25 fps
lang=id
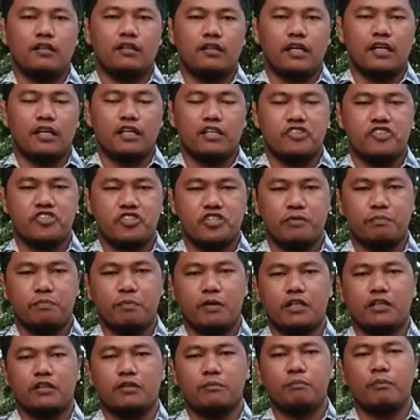dari
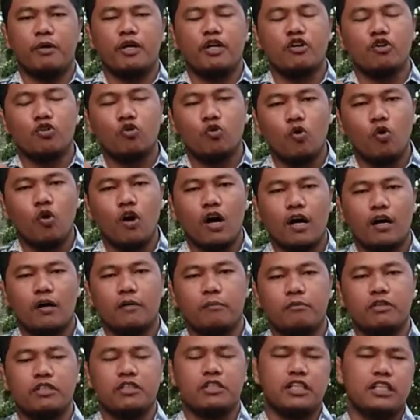sifat pendua
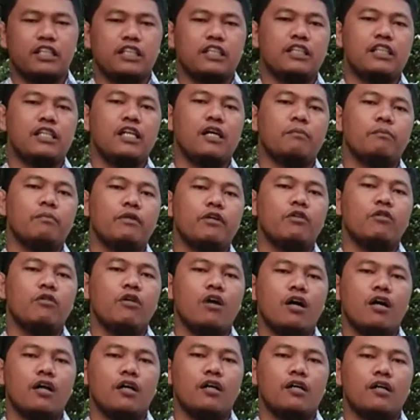menjadi tidak
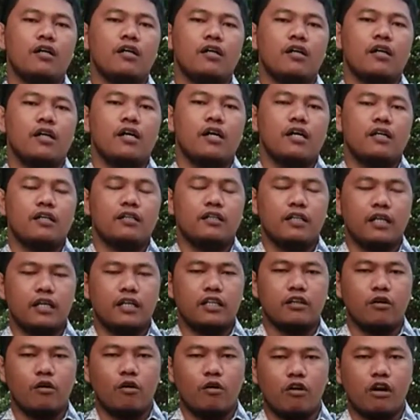pendua
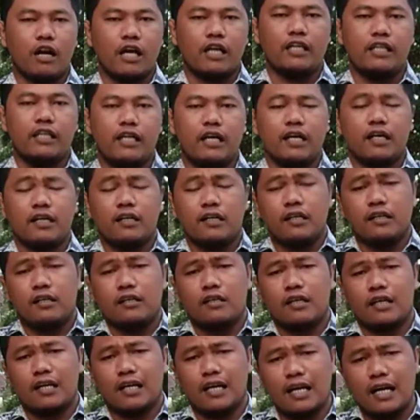dari orang yang
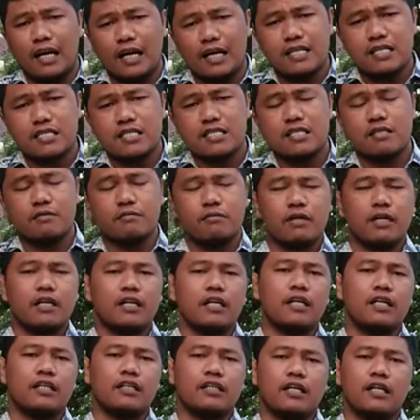rajin
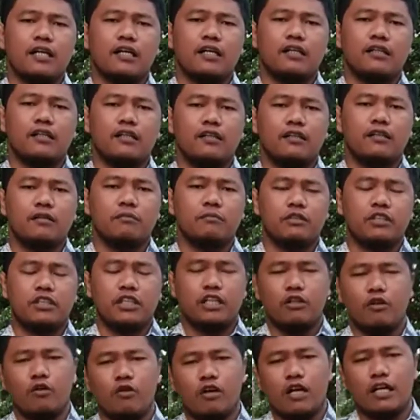bergereja
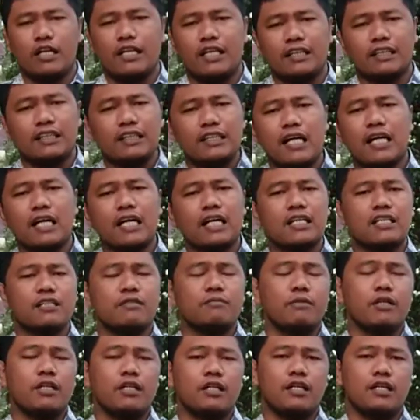menjadi orang yang tidak
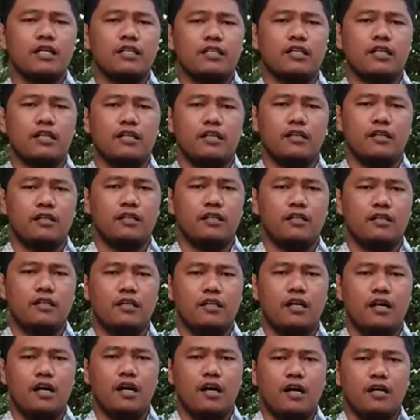rajin bergereja
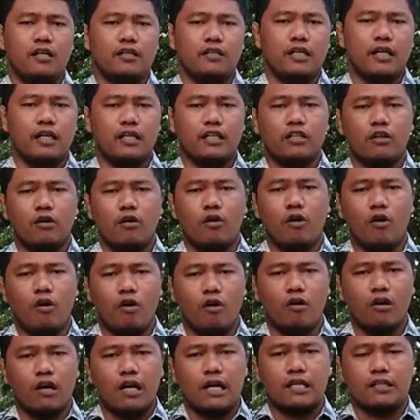dari
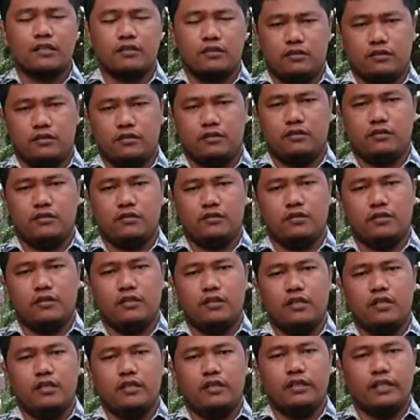orang
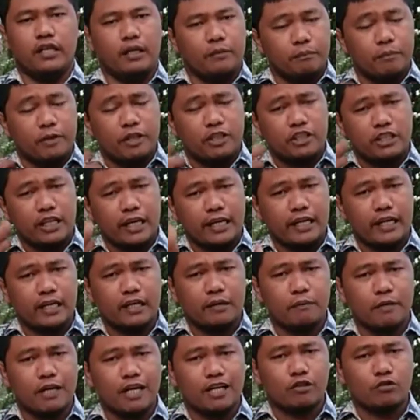yang percaya
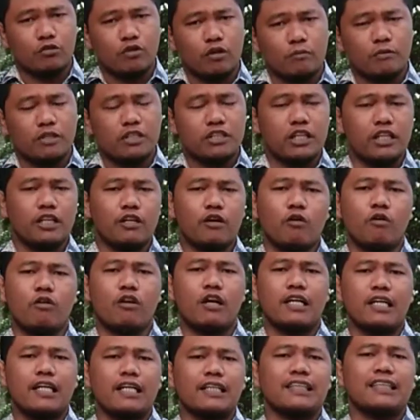kepada Tuhan menjadi
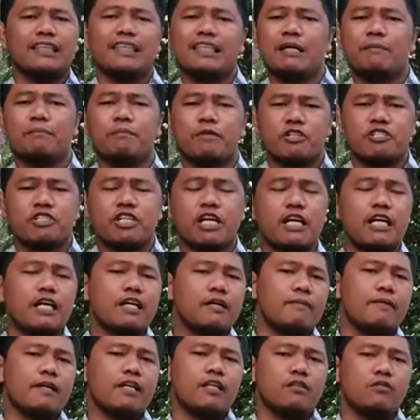orang yang tidak percaya
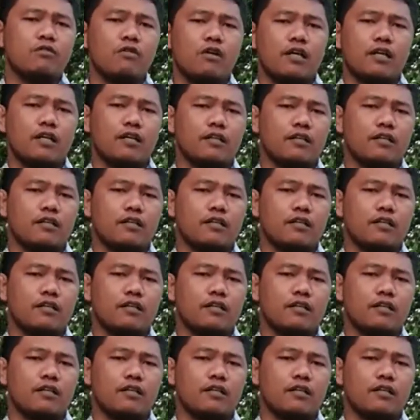kepada Tuhan